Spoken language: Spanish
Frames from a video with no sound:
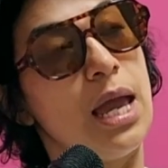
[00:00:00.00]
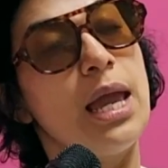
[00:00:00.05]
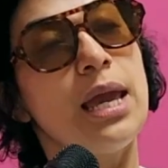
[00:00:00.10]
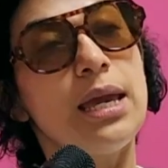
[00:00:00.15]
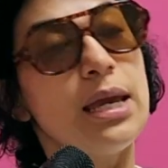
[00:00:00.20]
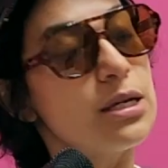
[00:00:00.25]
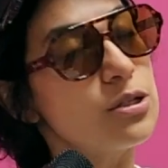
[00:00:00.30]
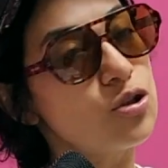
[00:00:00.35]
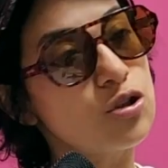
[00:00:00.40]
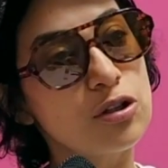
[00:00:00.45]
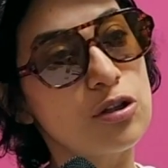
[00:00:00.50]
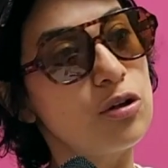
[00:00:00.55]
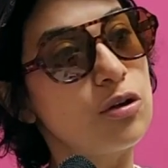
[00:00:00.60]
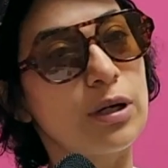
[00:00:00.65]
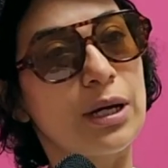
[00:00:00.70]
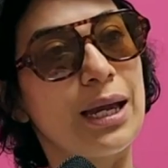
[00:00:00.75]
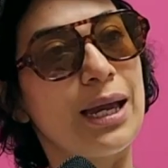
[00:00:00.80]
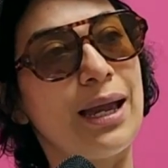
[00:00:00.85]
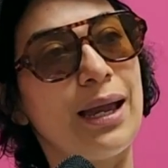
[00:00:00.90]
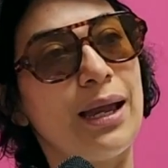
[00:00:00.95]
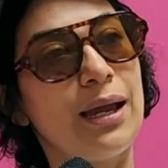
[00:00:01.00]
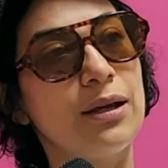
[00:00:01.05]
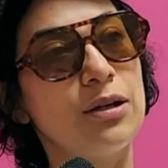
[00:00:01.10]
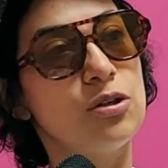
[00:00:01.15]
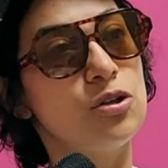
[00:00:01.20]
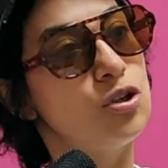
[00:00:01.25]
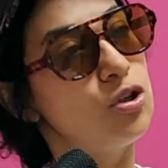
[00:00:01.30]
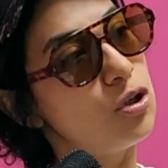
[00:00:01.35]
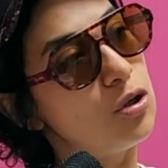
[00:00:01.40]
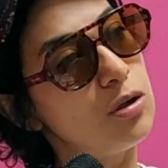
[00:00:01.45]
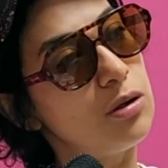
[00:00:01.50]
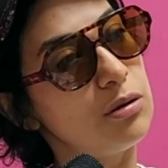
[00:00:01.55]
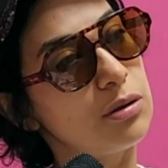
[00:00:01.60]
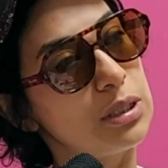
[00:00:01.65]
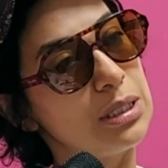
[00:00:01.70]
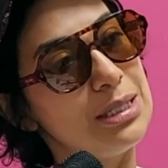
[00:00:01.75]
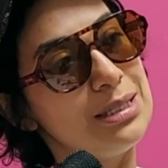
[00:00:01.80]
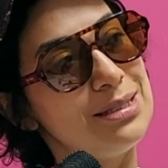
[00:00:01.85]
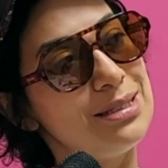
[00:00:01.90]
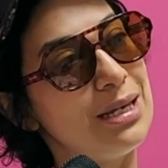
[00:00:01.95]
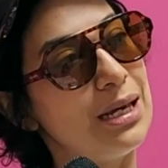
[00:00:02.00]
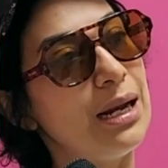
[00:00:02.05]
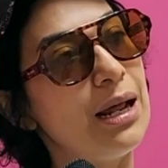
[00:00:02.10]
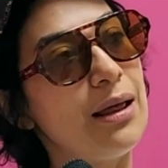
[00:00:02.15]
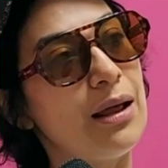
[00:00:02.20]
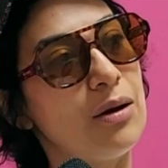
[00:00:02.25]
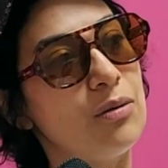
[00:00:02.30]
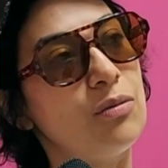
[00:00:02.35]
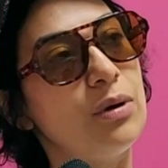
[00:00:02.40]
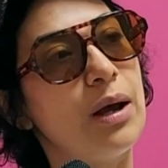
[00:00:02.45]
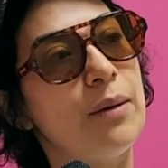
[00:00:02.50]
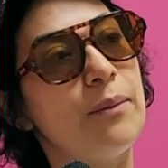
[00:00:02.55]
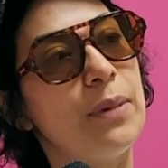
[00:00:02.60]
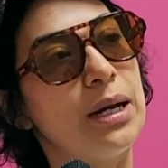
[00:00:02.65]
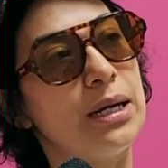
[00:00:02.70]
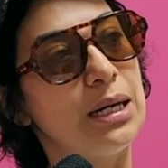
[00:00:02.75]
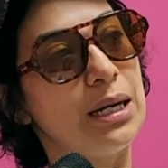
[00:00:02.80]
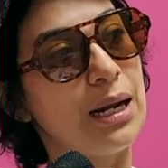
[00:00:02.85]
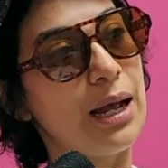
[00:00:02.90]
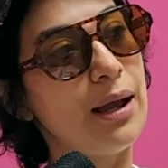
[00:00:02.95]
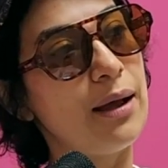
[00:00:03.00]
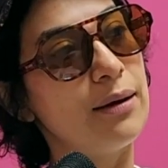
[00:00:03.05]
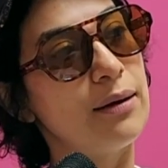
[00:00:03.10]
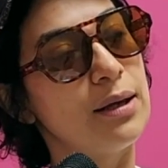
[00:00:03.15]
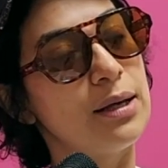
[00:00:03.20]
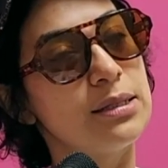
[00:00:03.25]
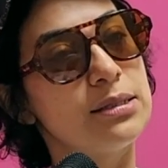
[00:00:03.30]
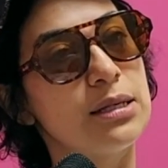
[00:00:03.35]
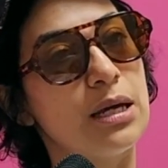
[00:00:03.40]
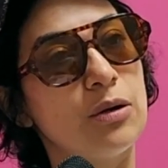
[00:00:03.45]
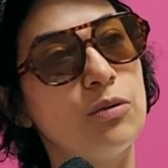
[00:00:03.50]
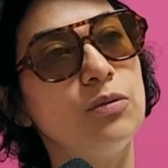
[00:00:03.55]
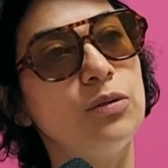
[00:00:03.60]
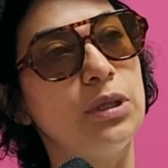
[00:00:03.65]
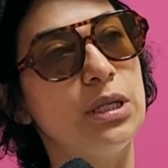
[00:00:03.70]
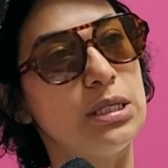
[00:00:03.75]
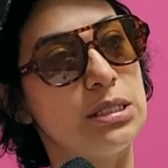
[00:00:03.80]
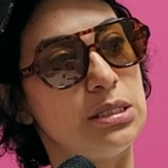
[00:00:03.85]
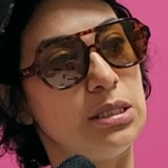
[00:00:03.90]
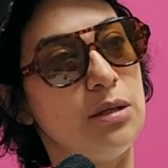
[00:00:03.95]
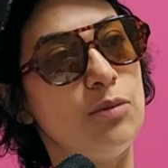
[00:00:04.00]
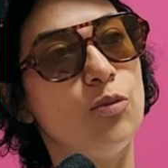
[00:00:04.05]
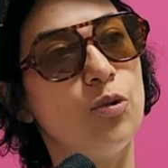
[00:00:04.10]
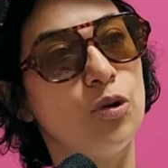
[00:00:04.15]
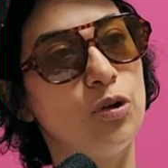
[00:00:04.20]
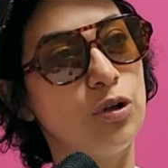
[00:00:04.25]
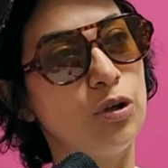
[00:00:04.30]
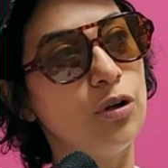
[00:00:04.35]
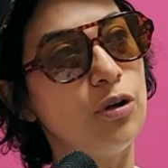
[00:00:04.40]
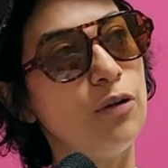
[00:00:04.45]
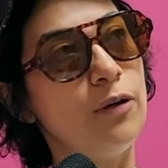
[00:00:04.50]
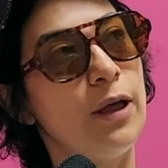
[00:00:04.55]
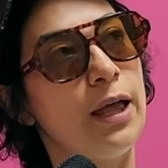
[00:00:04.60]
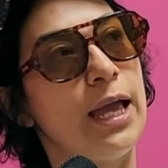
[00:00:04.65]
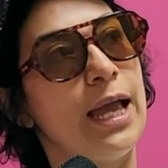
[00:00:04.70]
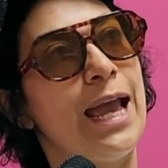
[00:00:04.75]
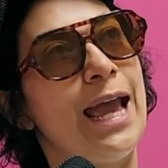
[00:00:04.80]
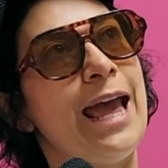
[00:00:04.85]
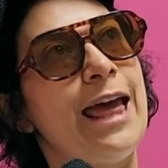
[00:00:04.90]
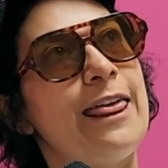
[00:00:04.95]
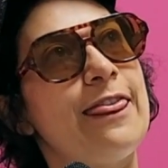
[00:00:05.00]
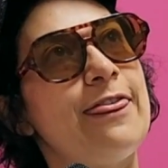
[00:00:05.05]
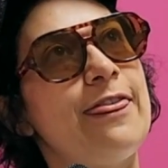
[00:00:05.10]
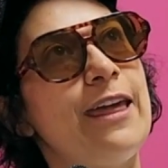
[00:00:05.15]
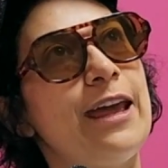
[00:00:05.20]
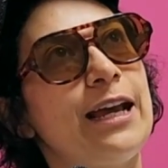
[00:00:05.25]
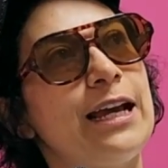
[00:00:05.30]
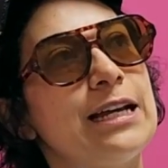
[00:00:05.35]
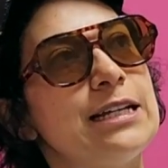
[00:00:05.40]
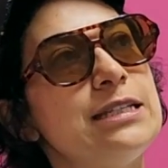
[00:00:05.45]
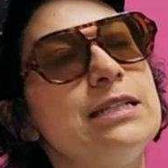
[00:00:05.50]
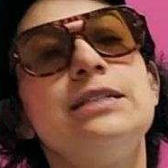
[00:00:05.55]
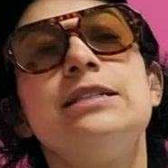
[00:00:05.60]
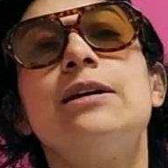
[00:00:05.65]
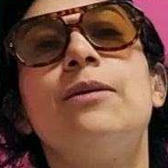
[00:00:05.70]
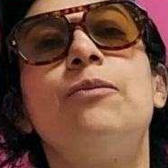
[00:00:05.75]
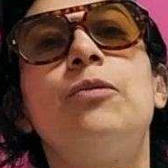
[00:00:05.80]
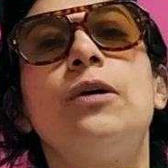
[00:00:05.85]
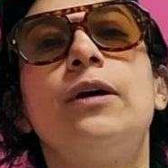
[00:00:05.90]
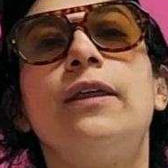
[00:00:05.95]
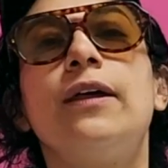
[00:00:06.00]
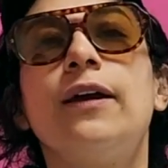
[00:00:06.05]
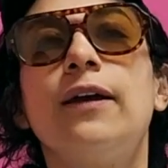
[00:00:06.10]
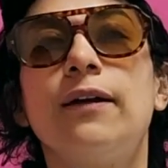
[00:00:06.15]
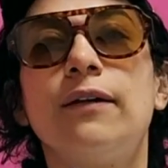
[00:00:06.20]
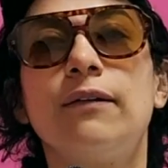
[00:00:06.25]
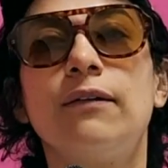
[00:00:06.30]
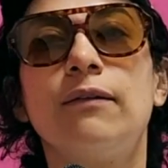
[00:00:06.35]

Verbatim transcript: Y eso es lo que yo quisiera de alguna manera ser un testimonio de que sí se puede,